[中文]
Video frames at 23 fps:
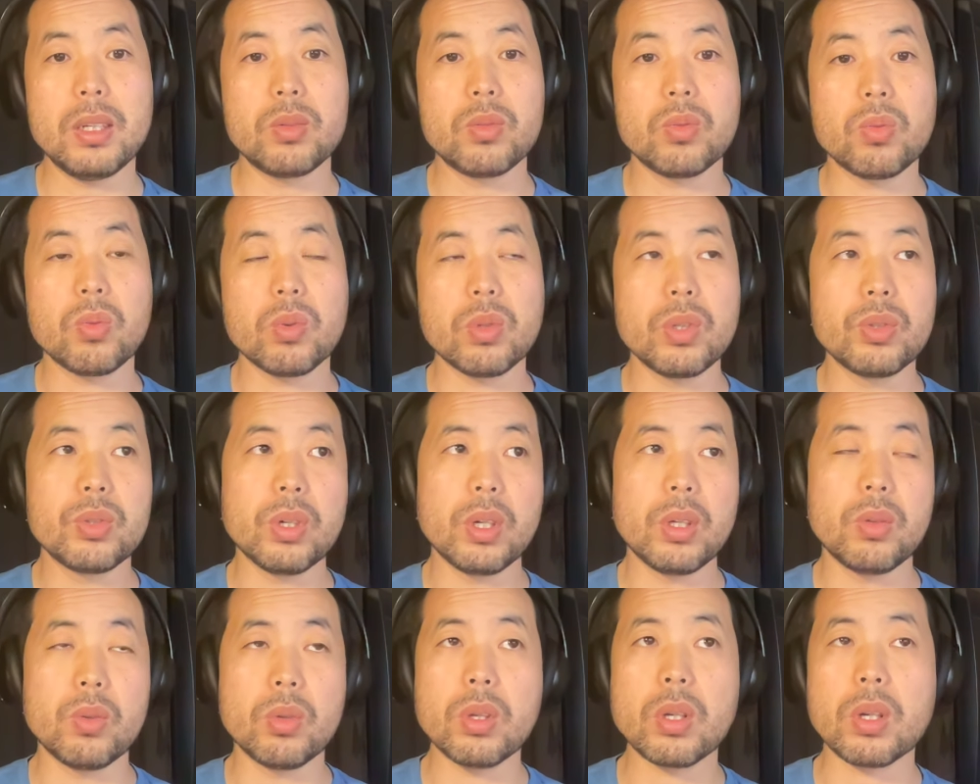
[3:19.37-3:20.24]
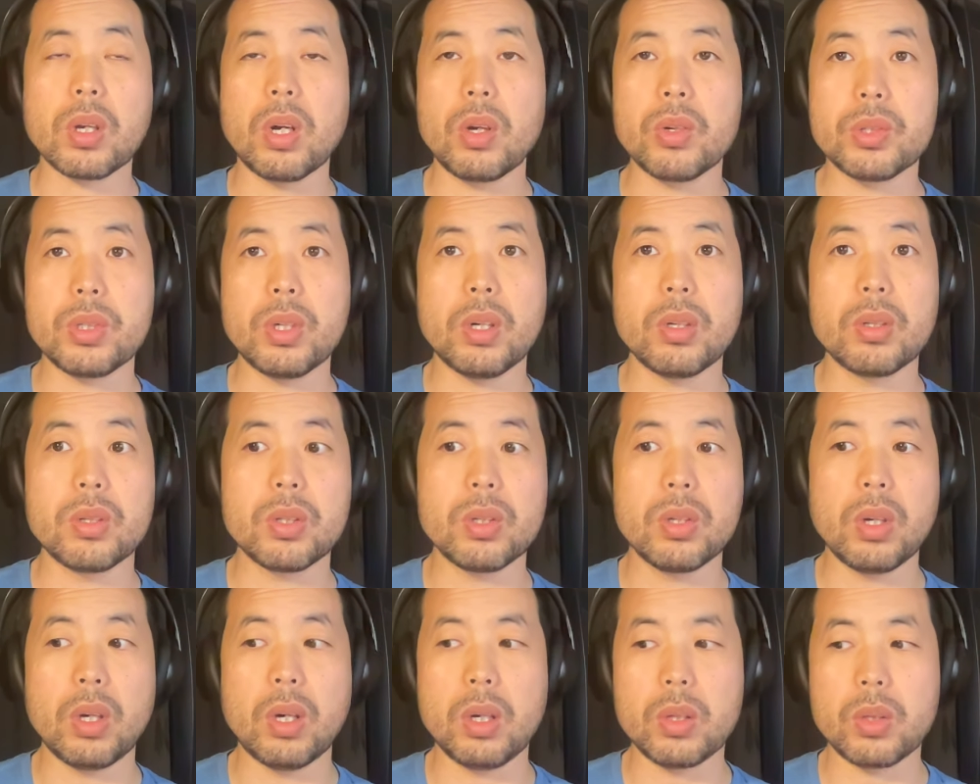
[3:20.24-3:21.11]
那中国的选择的高校
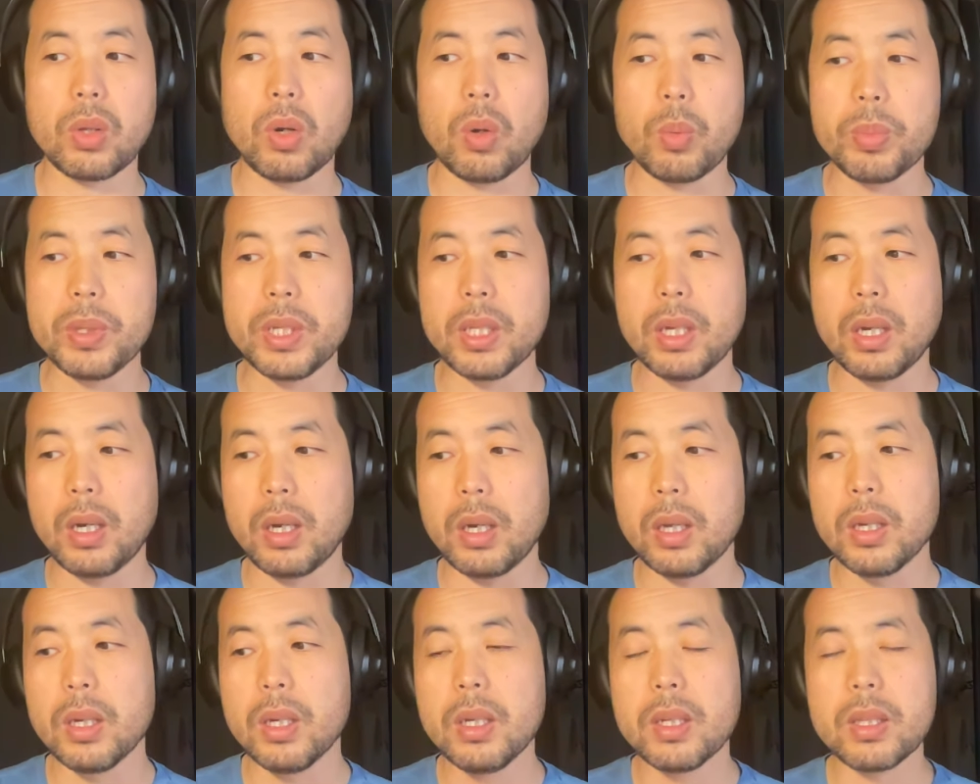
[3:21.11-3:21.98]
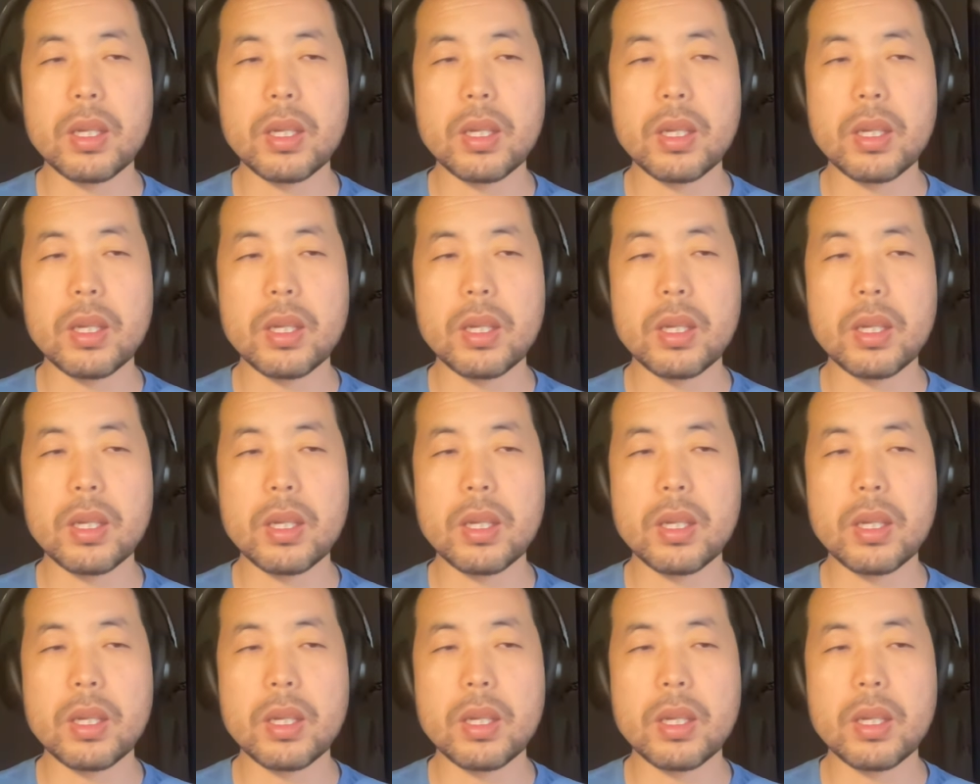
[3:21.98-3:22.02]
就要倒闭的啊。